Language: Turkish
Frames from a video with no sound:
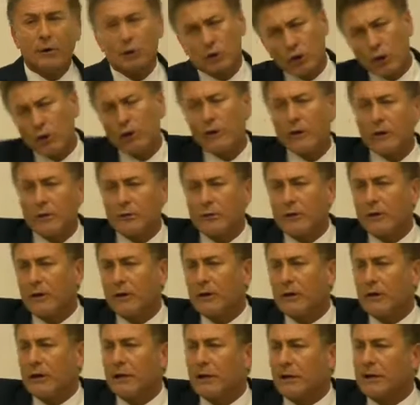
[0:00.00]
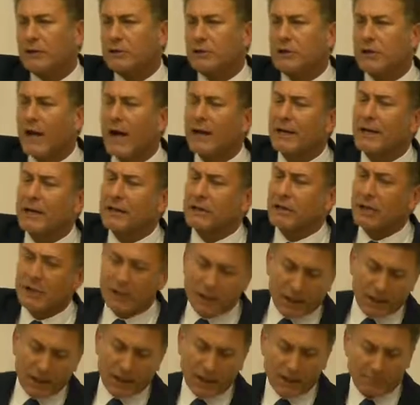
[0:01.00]
Bütün iktidar
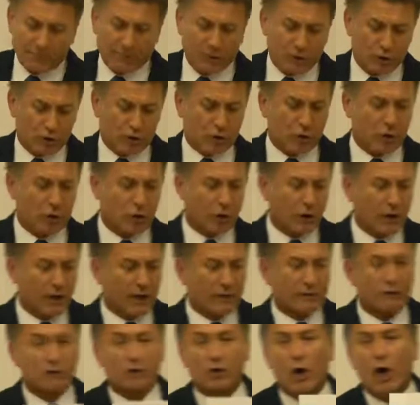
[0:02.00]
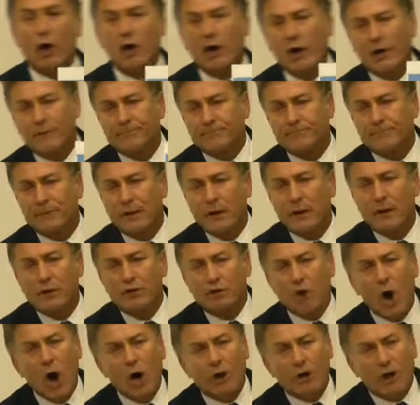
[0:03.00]
yetkilileri gelip bunu söylüyorlar. Söyleyeyim,
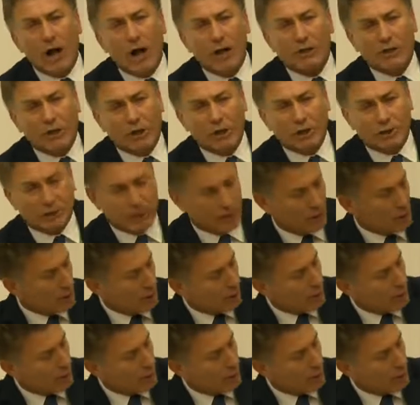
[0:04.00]
çok açık.